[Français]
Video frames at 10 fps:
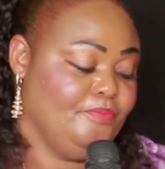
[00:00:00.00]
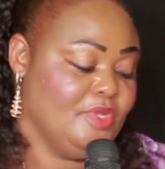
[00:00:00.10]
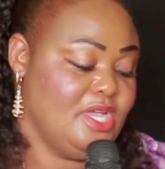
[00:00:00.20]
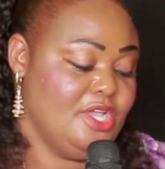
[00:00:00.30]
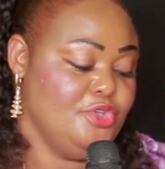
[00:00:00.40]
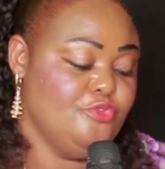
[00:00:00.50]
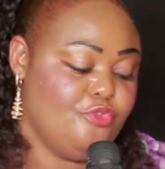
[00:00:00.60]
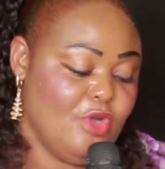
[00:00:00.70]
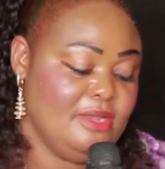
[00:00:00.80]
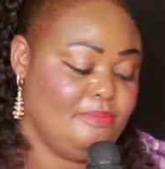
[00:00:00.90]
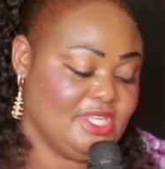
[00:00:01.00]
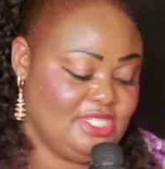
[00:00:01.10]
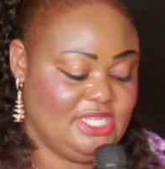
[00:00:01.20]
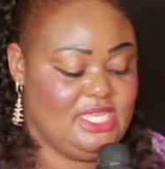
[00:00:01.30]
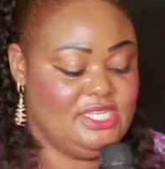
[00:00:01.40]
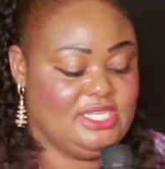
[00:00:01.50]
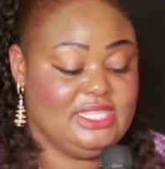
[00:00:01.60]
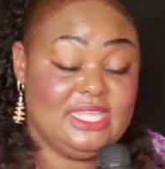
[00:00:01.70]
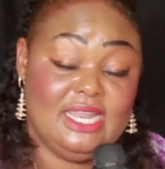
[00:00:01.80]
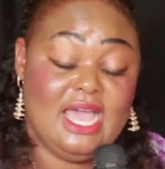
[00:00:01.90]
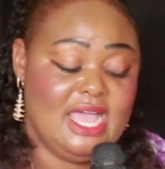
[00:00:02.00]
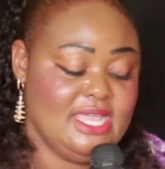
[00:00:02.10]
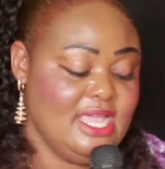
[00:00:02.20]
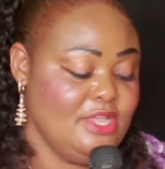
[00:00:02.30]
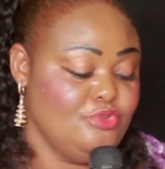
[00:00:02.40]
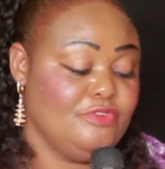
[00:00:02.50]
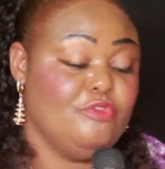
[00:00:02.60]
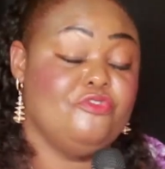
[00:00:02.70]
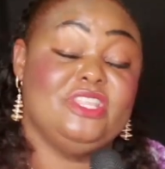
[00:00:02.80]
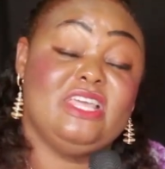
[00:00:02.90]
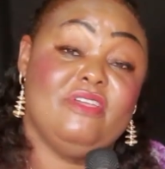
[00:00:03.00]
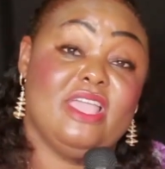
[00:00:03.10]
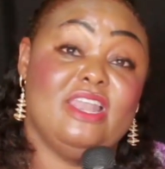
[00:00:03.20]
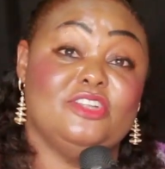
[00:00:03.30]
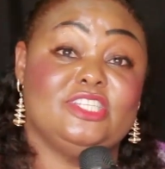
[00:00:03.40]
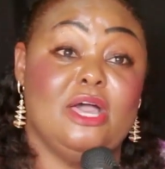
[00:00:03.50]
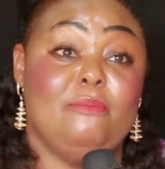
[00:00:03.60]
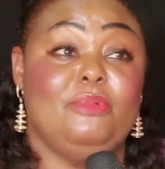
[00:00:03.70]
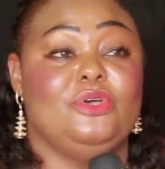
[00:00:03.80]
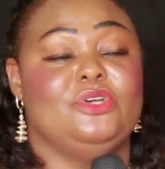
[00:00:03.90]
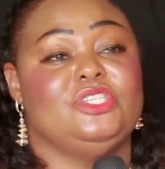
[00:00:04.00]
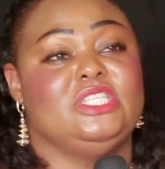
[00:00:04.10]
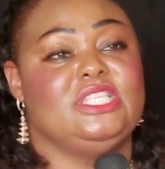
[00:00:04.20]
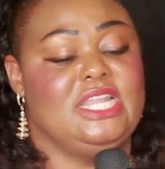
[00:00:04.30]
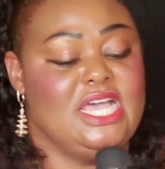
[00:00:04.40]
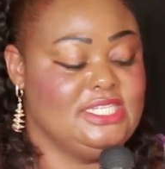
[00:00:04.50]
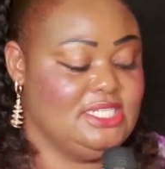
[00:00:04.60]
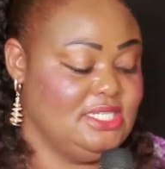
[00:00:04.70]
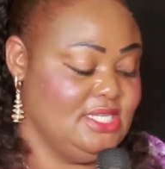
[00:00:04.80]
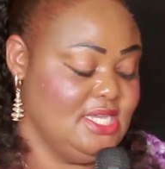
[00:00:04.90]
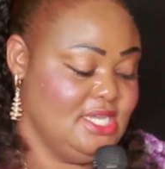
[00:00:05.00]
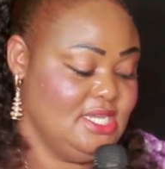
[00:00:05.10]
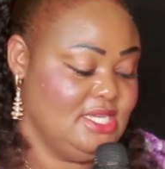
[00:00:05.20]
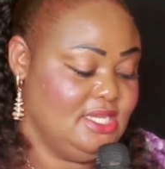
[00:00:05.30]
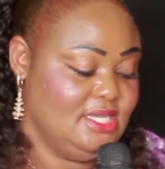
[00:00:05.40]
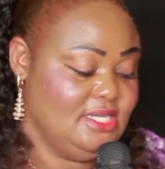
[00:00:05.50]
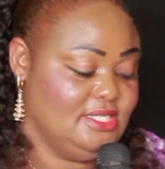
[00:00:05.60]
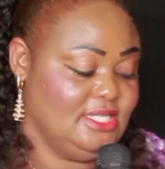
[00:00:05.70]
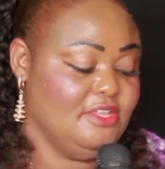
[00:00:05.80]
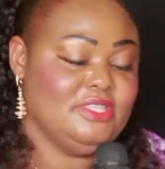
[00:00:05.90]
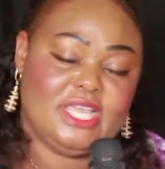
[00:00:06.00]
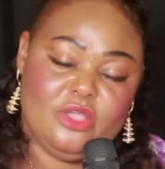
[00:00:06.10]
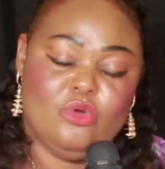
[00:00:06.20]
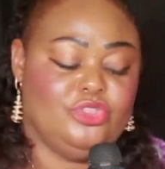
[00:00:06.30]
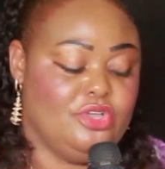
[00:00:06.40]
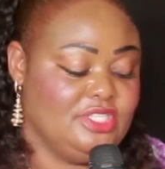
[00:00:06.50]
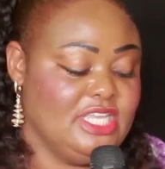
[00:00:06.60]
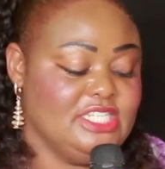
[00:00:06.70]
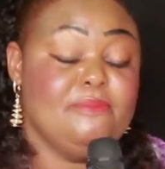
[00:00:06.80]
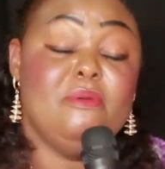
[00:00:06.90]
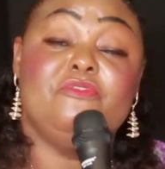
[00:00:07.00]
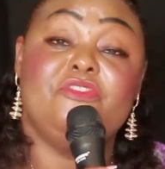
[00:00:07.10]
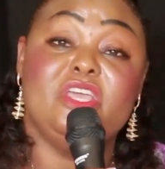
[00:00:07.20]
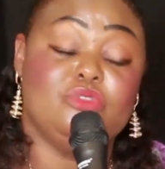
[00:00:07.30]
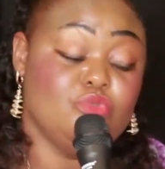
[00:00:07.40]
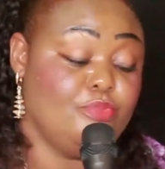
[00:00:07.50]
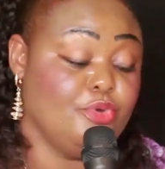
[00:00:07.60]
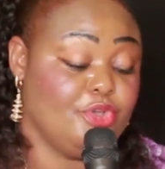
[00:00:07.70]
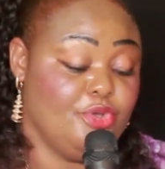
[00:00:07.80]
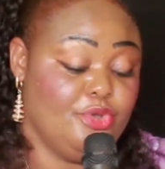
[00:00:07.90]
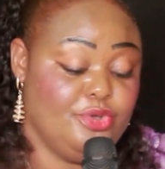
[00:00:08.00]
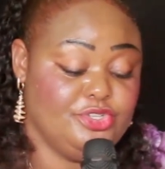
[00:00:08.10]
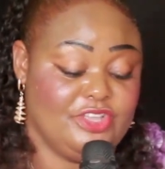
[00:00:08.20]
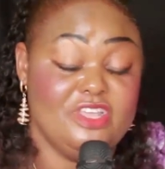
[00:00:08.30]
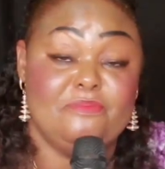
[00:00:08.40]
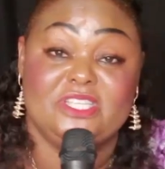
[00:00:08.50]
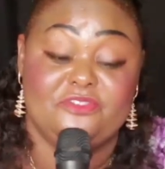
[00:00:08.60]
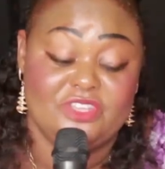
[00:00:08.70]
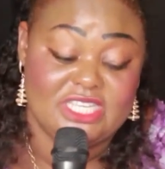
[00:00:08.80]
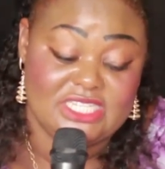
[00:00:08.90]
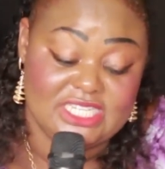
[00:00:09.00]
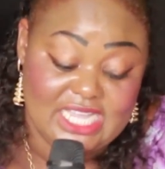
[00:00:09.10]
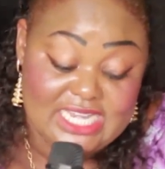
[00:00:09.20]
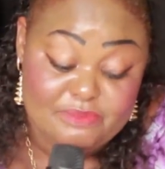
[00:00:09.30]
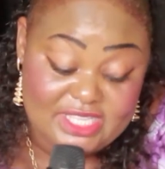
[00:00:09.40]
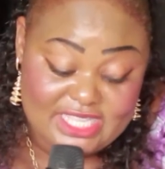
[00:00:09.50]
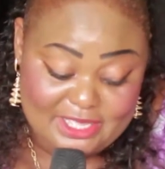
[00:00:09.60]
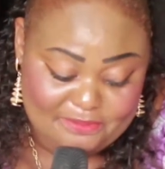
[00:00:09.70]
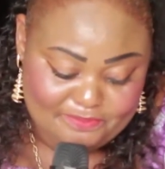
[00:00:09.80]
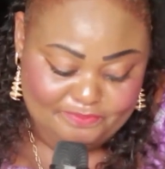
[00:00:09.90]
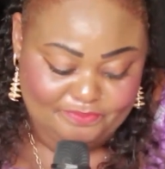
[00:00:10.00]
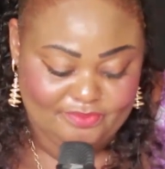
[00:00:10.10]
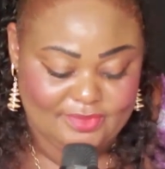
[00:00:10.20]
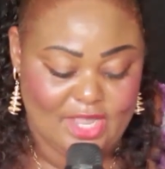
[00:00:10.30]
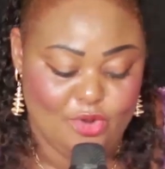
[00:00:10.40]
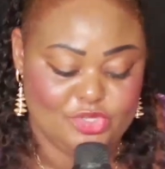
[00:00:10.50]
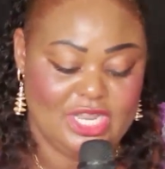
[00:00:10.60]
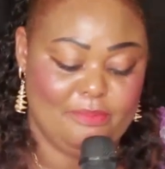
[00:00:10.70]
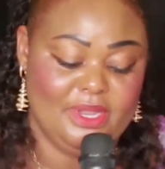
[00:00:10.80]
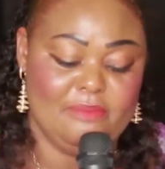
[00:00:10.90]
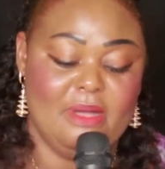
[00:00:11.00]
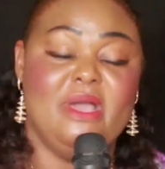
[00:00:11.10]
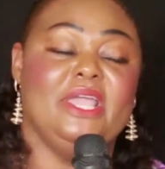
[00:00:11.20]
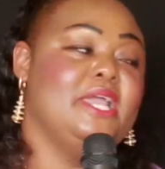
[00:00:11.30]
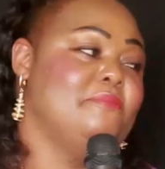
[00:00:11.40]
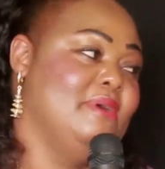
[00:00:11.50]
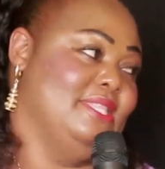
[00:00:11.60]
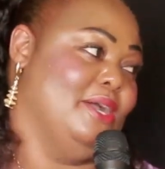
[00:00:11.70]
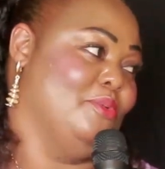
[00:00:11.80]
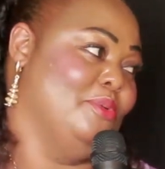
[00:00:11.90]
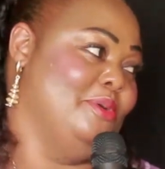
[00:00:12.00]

une fois, elle prêchait, j'étais là et, et, nous avons fêté avec elle ensemble. J'étais là, j'ai j'étais très contente. Et j'ai même fait tout pour que. J'avais une petite fille qui cherchait à l'imiter. Mhm. Alors je l'appelais Maman Irene Mandaku.